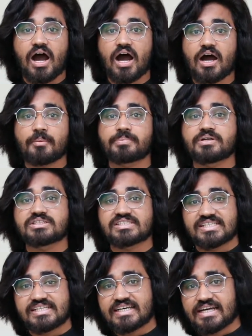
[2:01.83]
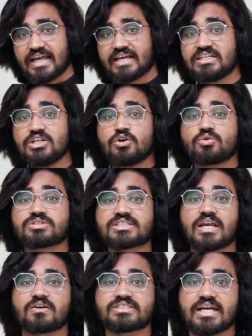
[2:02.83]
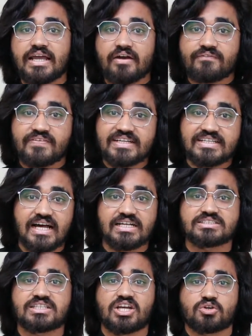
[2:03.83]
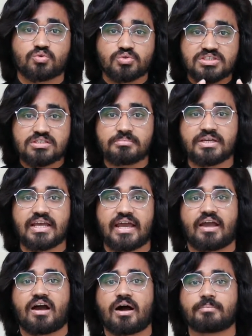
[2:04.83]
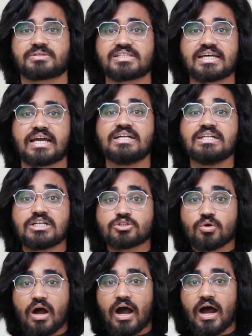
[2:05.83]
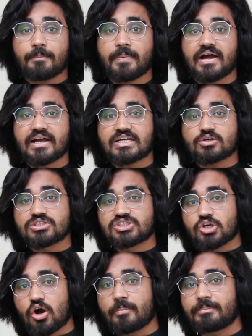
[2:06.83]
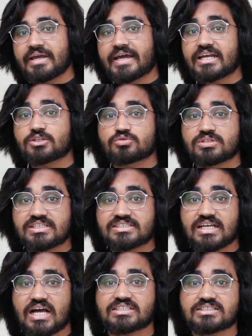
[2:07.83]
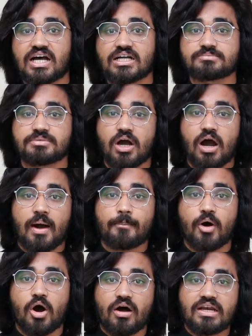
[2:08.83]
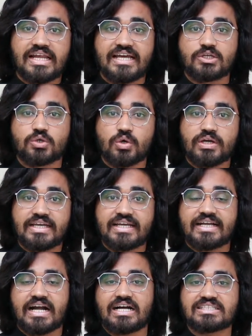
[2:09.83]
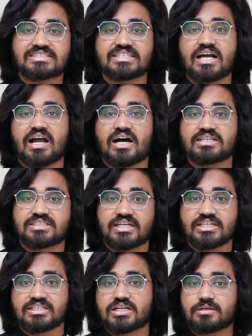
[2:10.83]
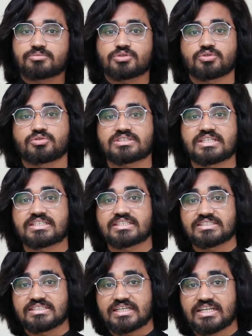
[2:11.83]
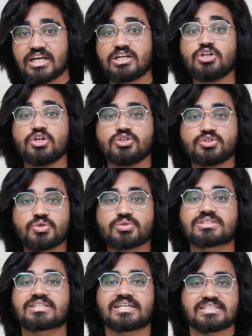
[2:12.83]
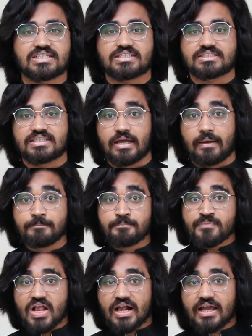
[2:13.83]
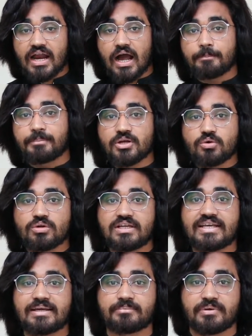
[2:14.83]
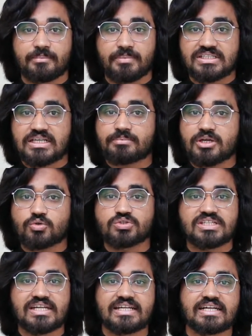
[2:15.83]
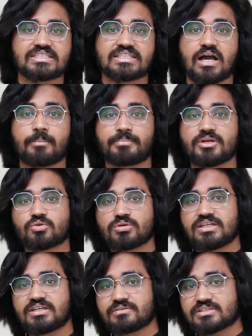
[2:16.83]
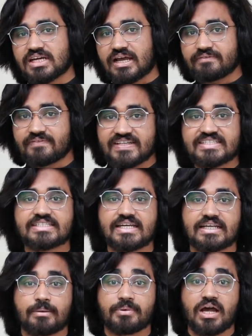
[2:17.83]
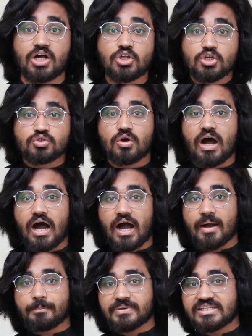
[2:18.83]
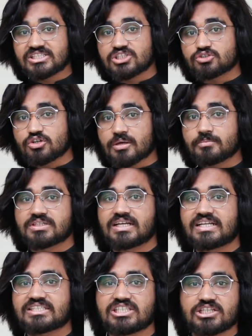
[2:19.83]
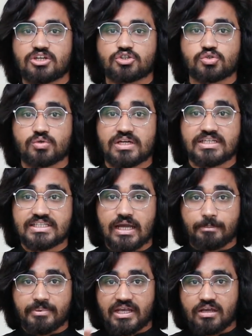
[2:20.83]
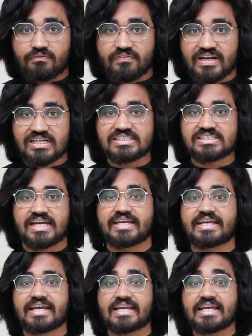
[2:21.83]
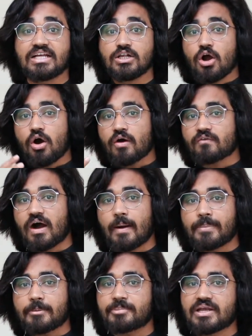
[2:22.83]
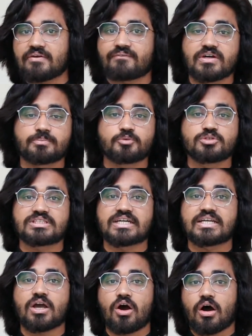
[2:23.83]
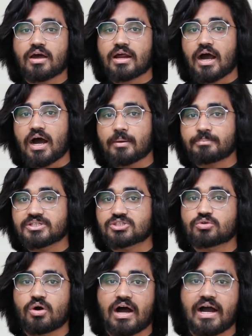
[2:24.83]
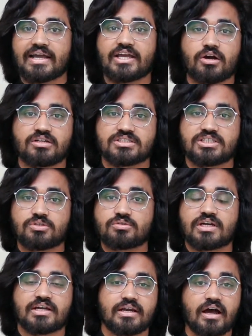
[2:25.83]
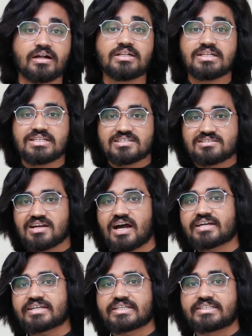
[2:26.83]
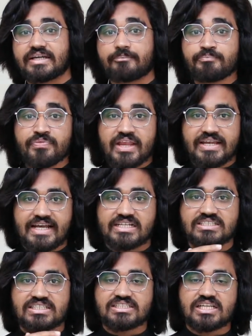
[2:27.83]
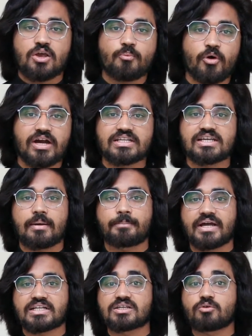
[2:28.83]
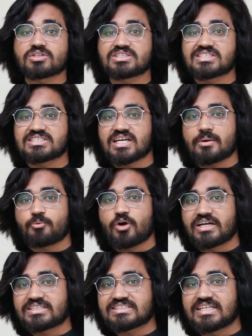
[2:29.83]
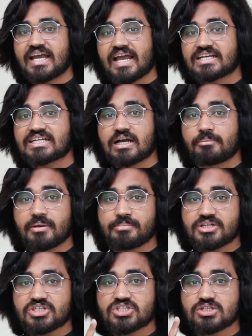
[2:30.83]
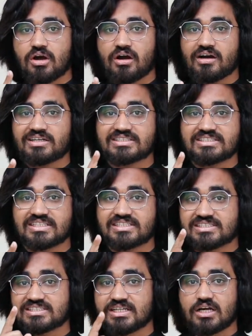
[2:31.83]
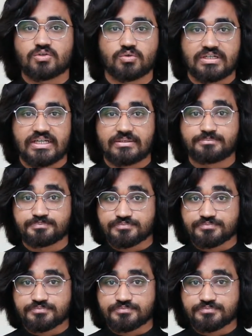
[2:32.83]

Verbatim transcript: आप ट्रेडर हैं उसके अलावा चाहे आप फ्री लांसर हैं कुछ भी हैं आप ठीक है तो आप अगर कोई जॉब भी करें तो उसके साथ साथ भी आप ऑनलाइन को एक अच्छा खासा इनकम सोर्स के जरिए यूज़ कर सकते हैं अगर आप बिल्कुल ही मतलब कि कुछ नहीं करते आप बिल्कुल ही टाइम वेस्ट कर रहे हैं अपना तो आप इन चीज़ों के मतलब सीखना शुरू कर दें अपनी एक फील्ड डिज़ाइन कर लें और वहाँ पर अपनी एफर्ट पुट करें और आप इसको आगे कंटिन्यू करना स्टार्ट कर दें नेक्स्ट तीसरा जो पॉइंट यहां पे आता है वो तीसरा पॉइंट ये है कि कभी भी शॉर्ट कट्स ना ढूंढें